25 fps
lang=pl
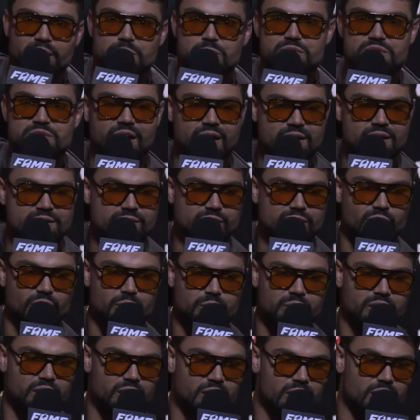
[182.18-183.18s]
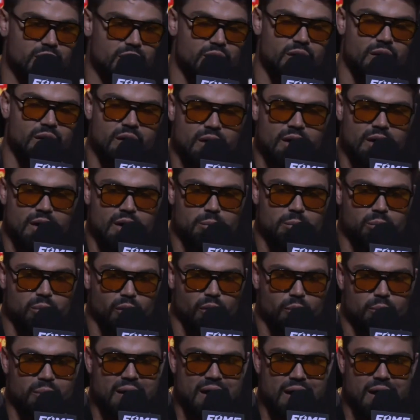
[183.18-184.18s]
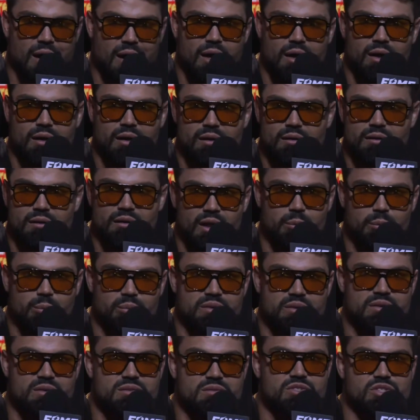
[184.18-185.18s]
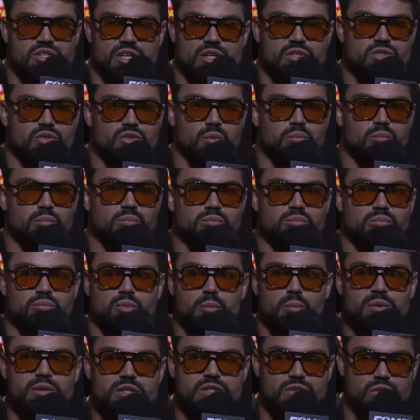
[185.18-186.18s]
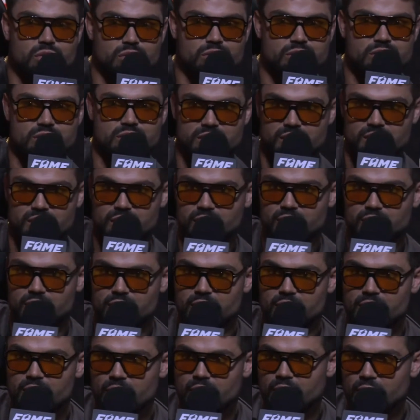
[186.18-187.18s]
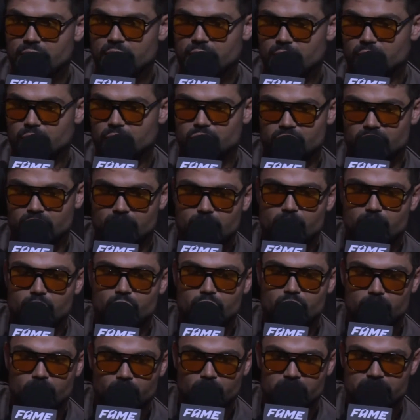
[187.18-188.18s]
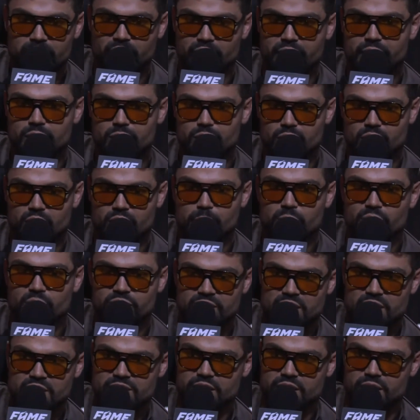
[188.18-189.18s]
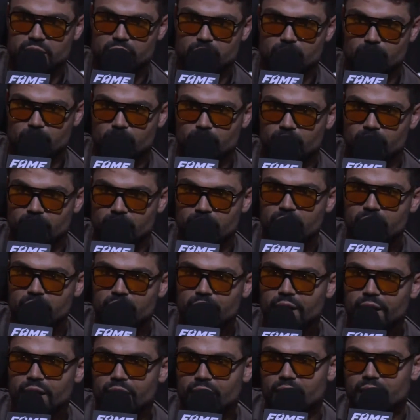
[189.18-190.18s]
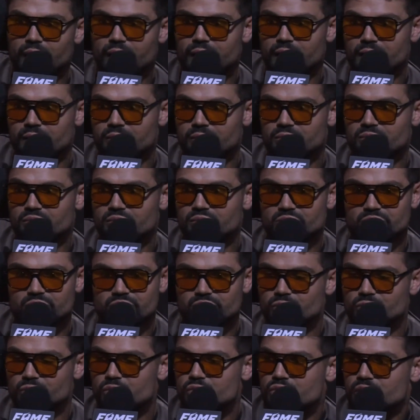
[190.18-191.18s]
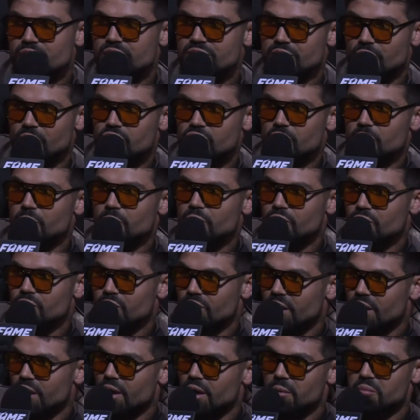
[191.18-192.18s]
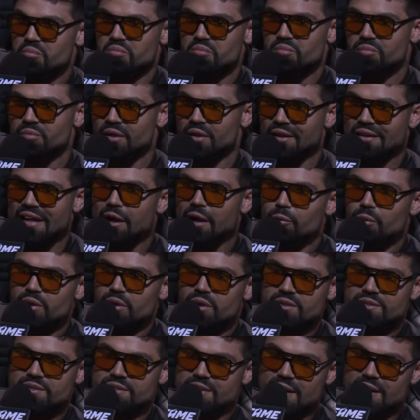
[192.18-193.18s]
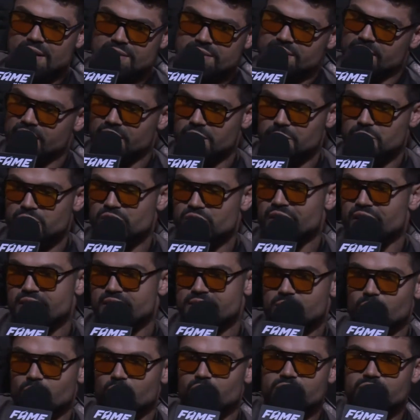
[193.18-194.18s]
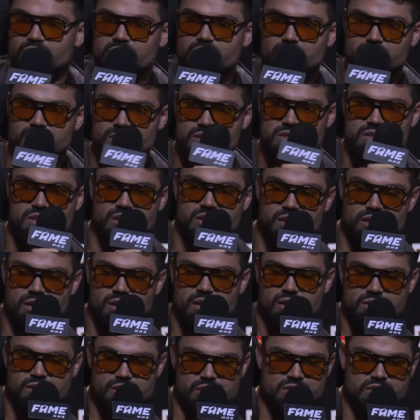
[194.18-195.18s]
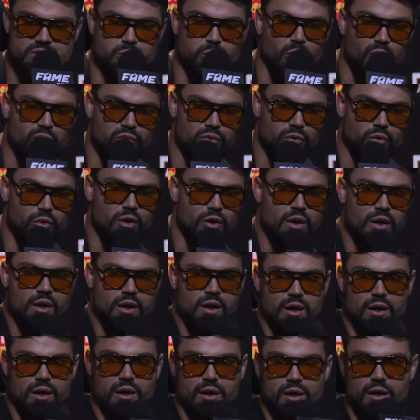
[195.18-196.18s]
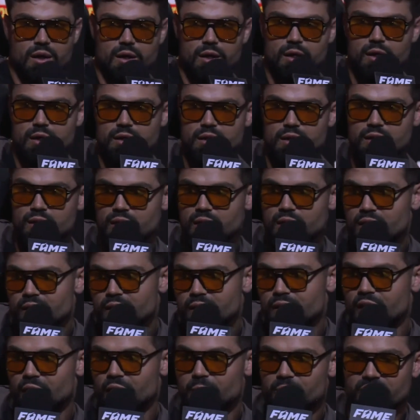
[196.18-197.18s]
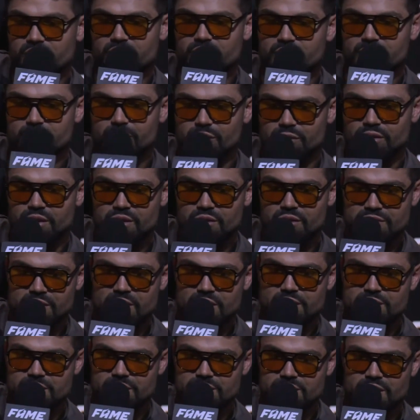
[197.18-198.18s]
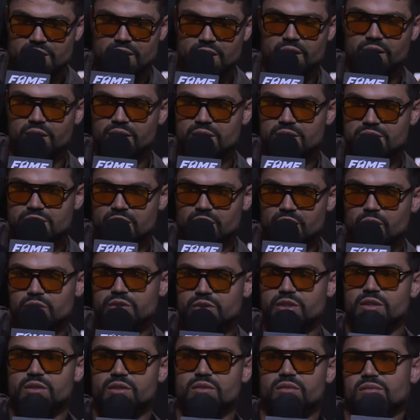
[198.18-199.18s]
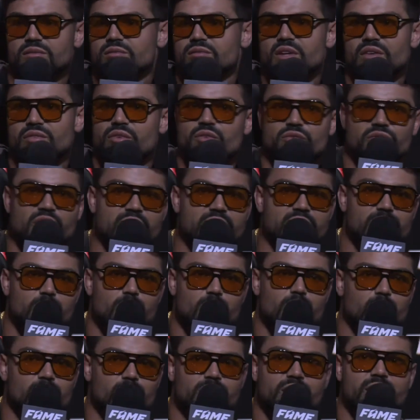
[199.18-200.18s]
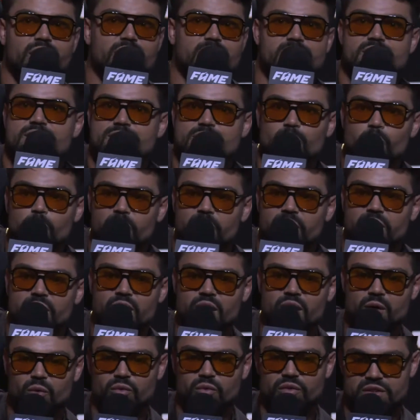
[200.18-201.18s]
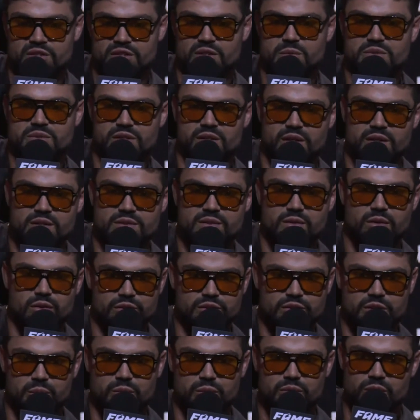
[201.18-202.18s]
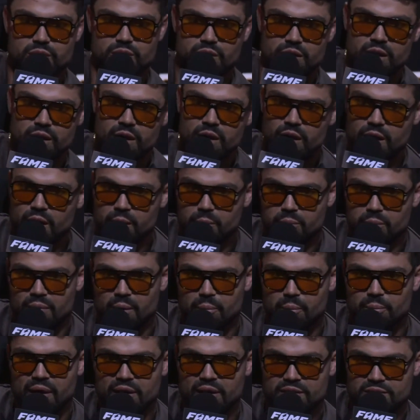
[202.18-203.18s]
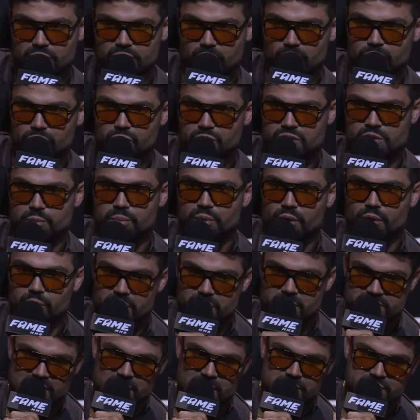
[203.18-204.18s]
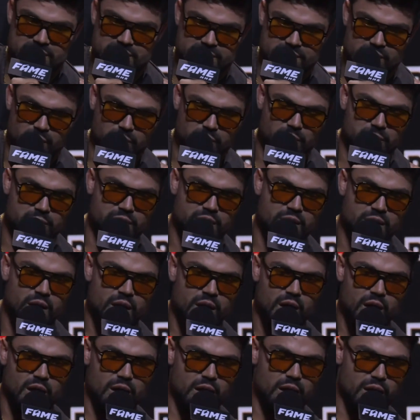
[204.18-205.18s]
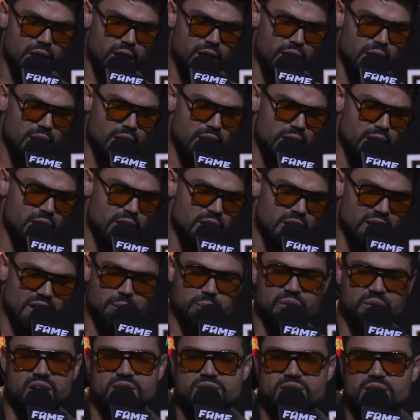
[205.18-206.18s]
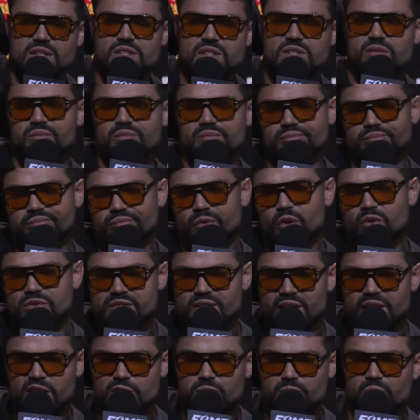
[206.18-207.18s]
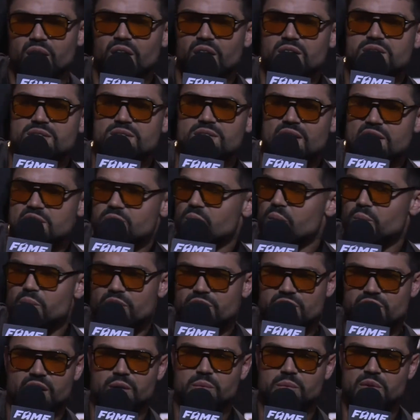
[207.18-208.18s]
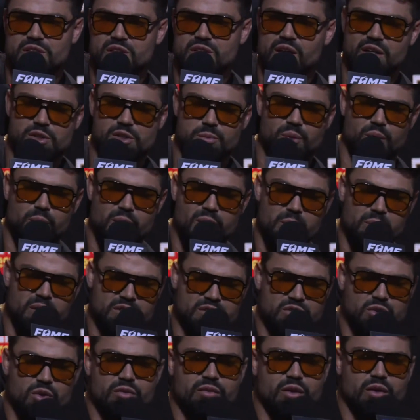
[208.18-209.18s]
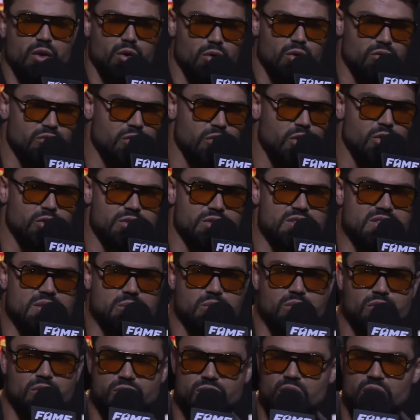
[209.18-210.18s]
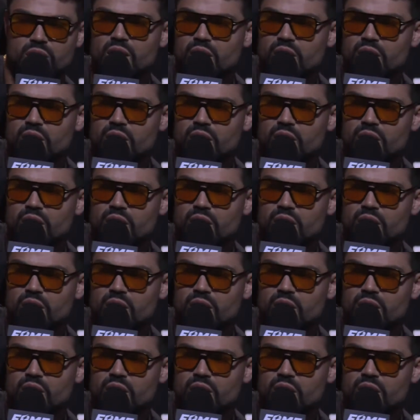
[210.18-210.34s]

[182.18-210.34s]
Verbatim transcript: jakimś gestom, e, bo ma jakby szerszą publiczność. E, która go ogląda i która powtarza jego ruchy. Dużo jest osób, które nadały sens jakimś gestowi czy, czy słowu e, i, i jakby to nie oznacza, że, że go się nie wiem, fajnie ogląda i jest super. Uważam, że jest gościem, który ma bardzo duży problem sam ze sobą i e, jakby nie chcę też oceniać, bo każdy z nas może mieć jakieś problemy, aczkolwiek on wychodzi z tym do,